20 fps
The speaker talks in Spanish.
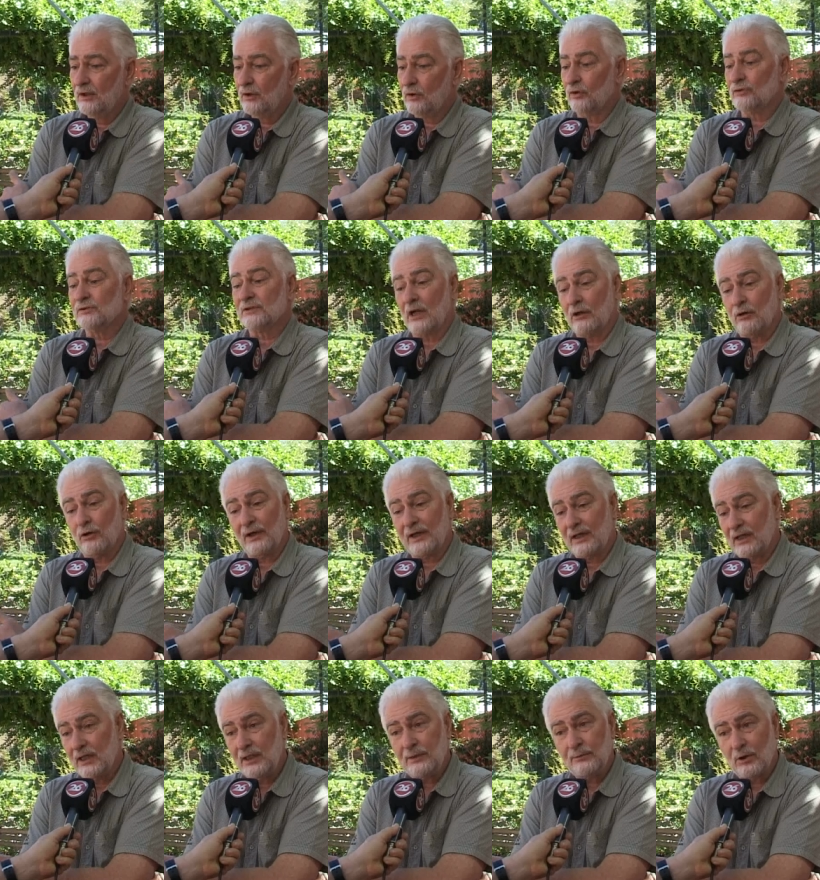contra los
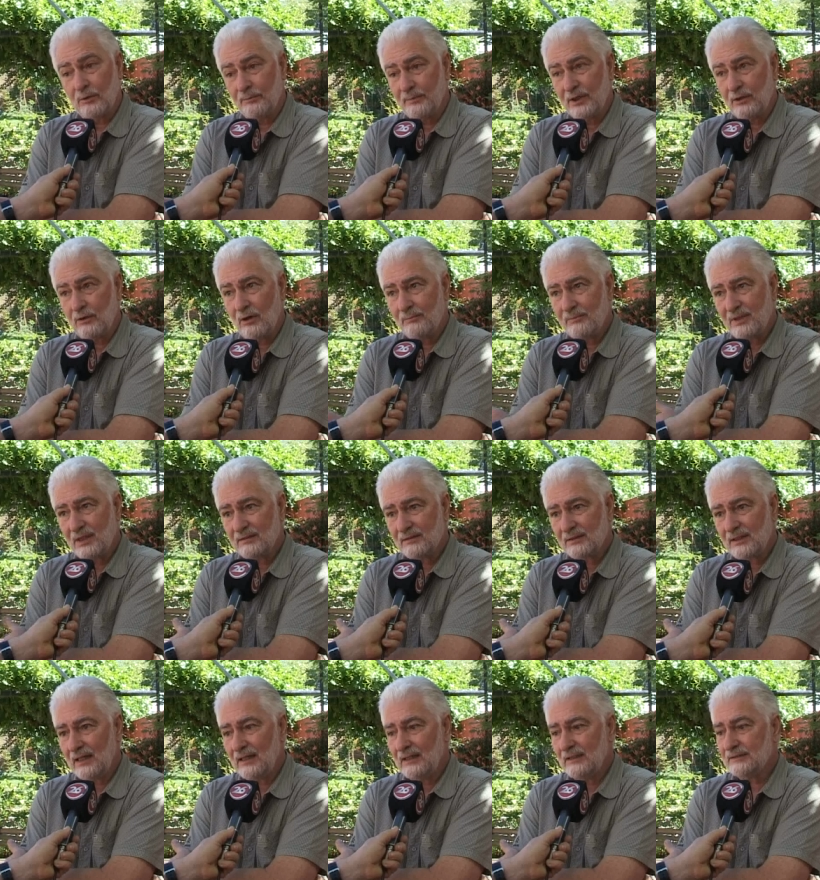equilibrios
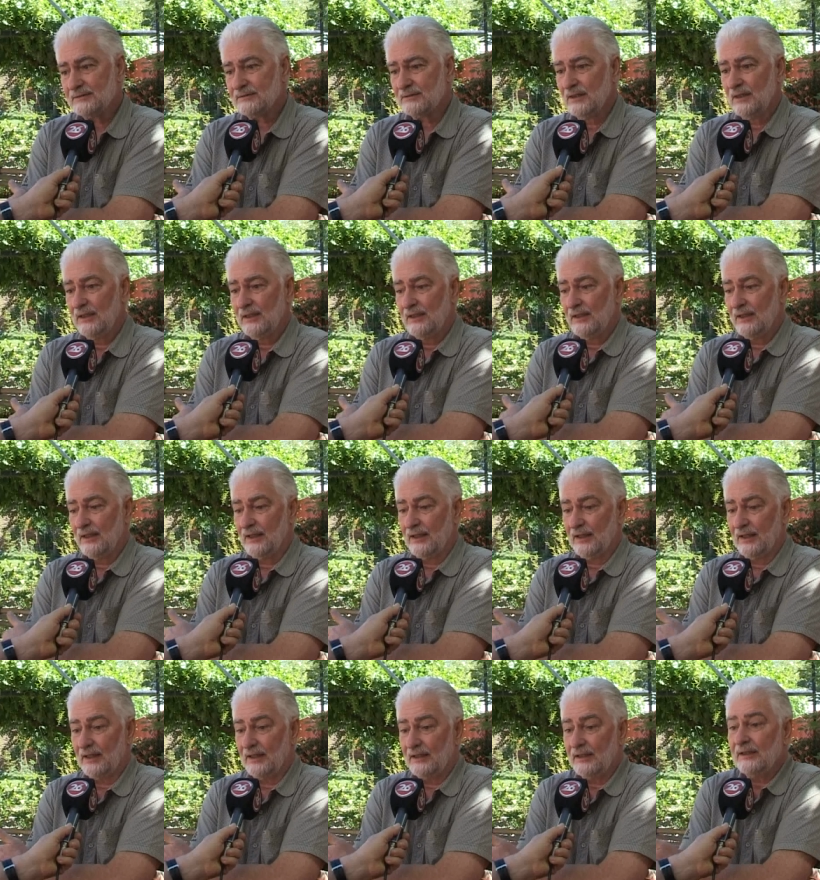medioambientales
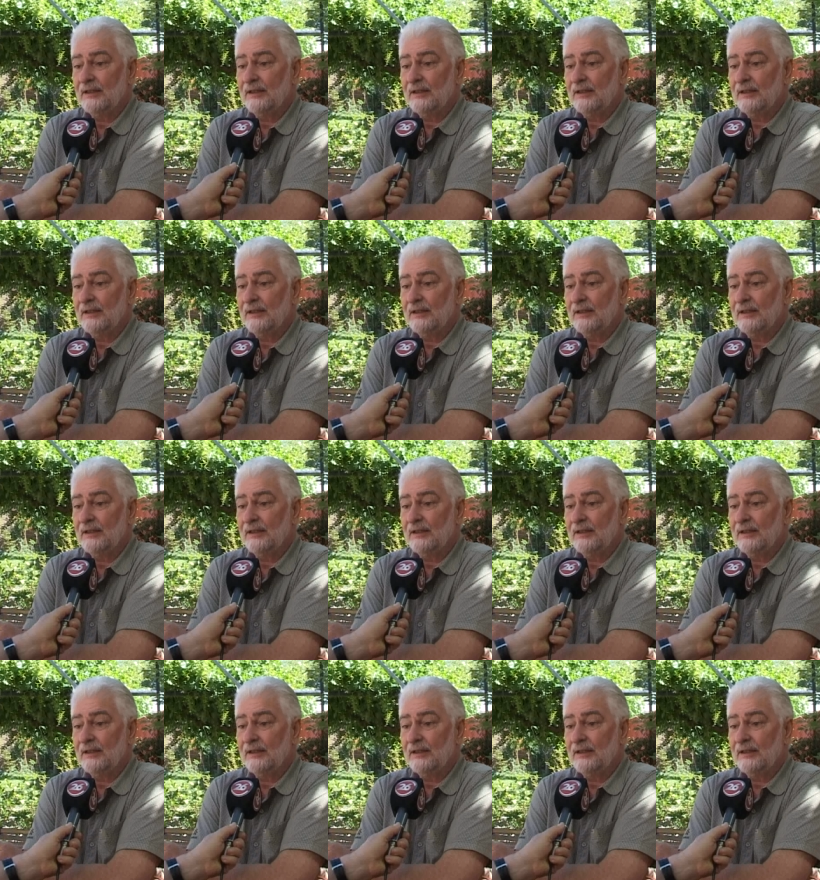eh,